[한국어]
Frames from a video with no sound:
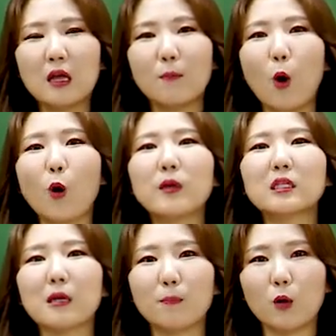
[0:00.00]
이
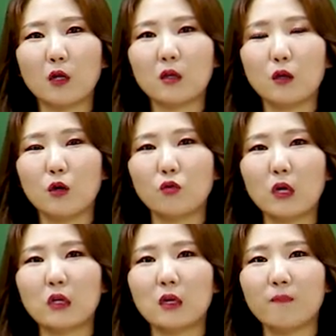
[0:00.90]
법인세법 같은
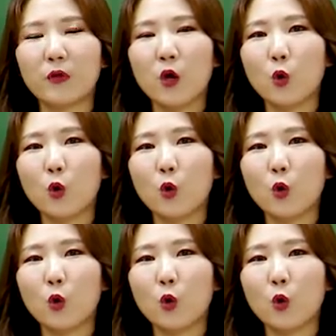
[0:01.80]
경우에는